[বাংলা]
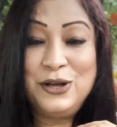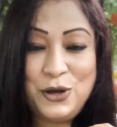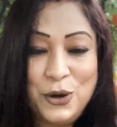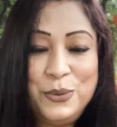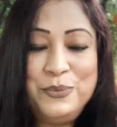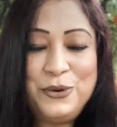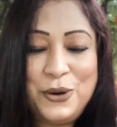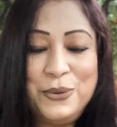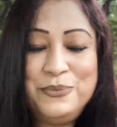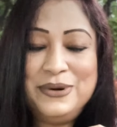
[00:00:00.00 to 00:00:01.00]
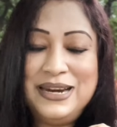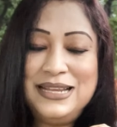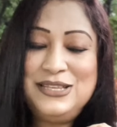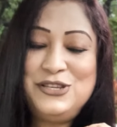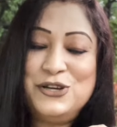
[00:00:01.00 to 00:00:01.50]
ঘুম ঘুম
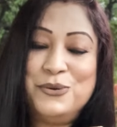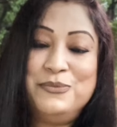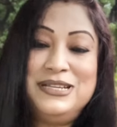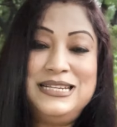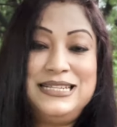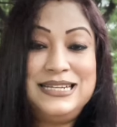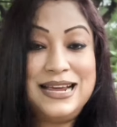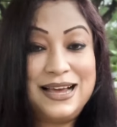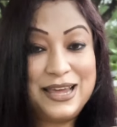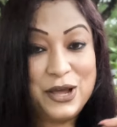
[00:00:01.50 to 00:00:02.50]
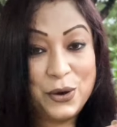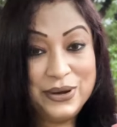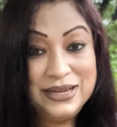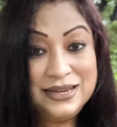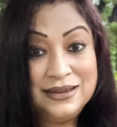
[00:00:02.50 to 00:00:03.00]
নিঝুম ঝিঝি ডাকে
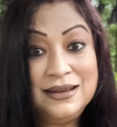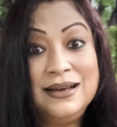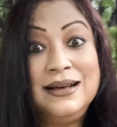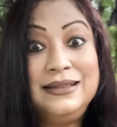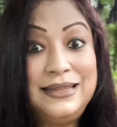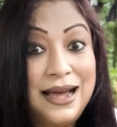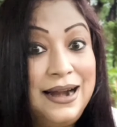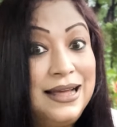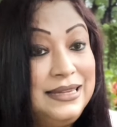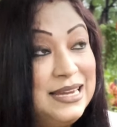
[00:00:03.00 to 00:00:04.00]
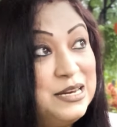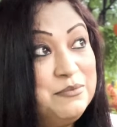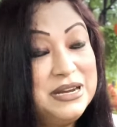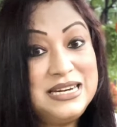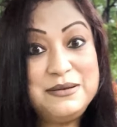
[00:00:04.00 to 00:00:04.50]
ওই তারাদের
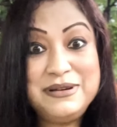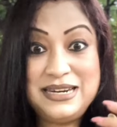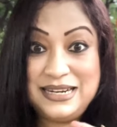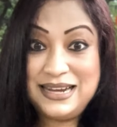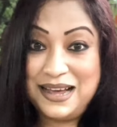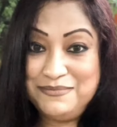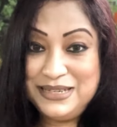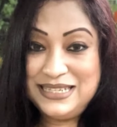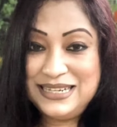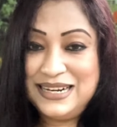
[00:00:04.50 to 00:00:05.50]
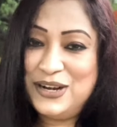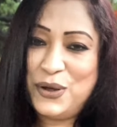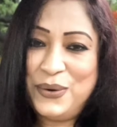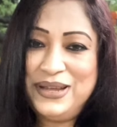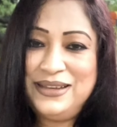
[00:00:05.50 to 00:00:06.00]
মিটি মিটি আমি চেয়ে
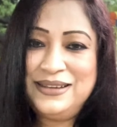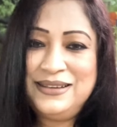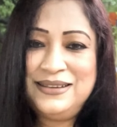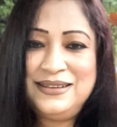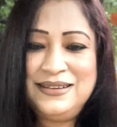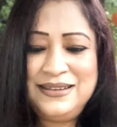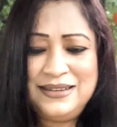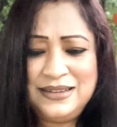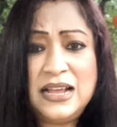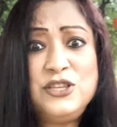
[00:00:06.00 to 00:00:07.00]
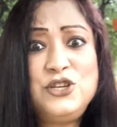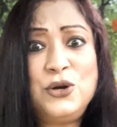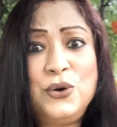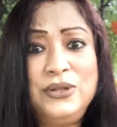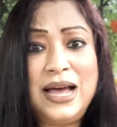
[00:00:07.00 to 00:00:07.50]
রই যাচ্ছ
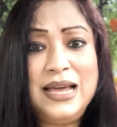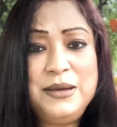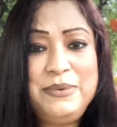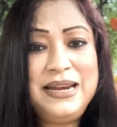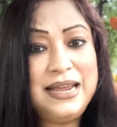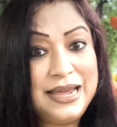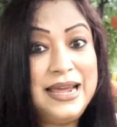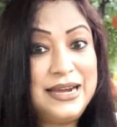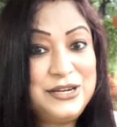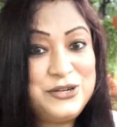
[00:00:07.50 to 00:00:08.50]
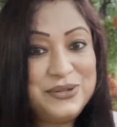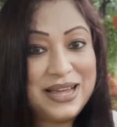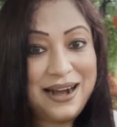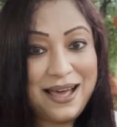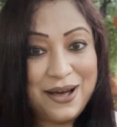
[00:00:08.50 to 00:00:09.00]
কোথায় ফেলে একটু
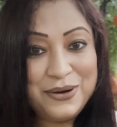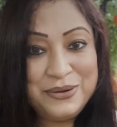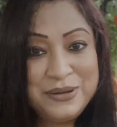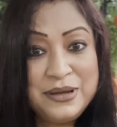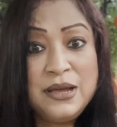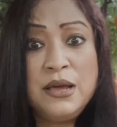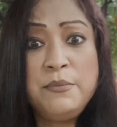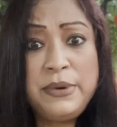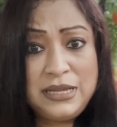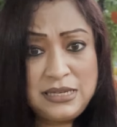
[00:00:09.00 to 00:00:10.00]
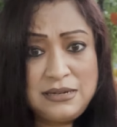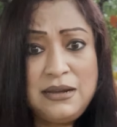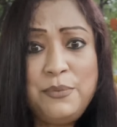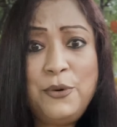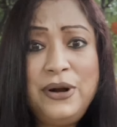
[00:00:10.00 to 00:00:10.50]
দাঁড়াও
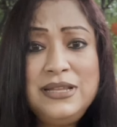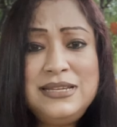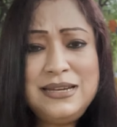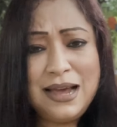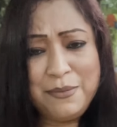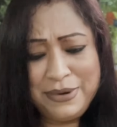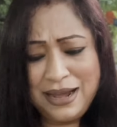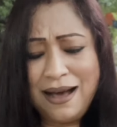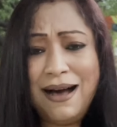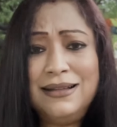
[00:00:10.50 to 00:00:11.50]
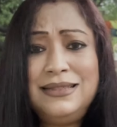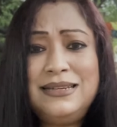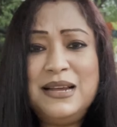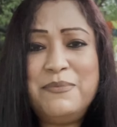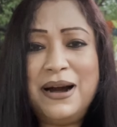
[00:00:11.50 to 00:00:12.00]
পিছিয়ে পড়েছি আমি
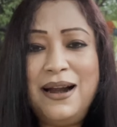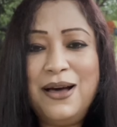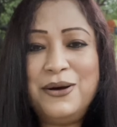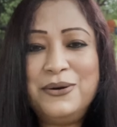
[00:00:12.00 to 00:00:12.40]
হাতটা বাড়াও